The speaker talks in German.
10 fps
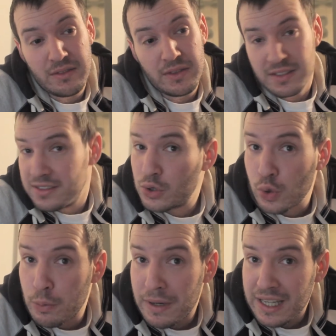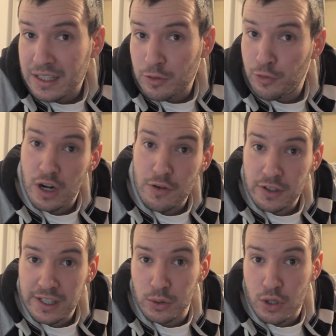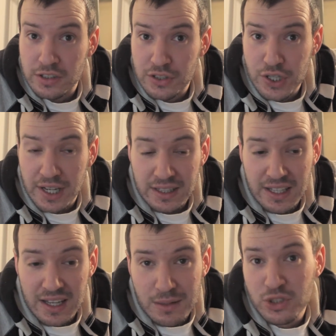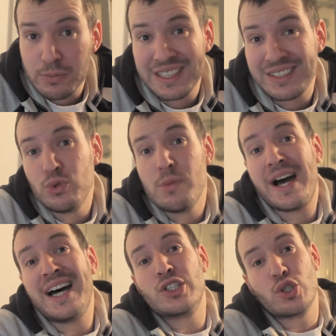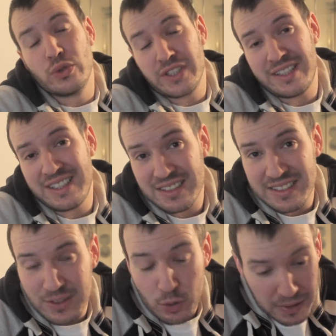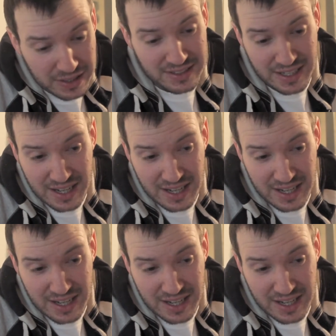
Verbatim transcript: dieses schöne Paket voller Ferrero-Köstlichkeiten. Ja, ihr muss mir dann nur im Anschluss an diese Sendung bitte seine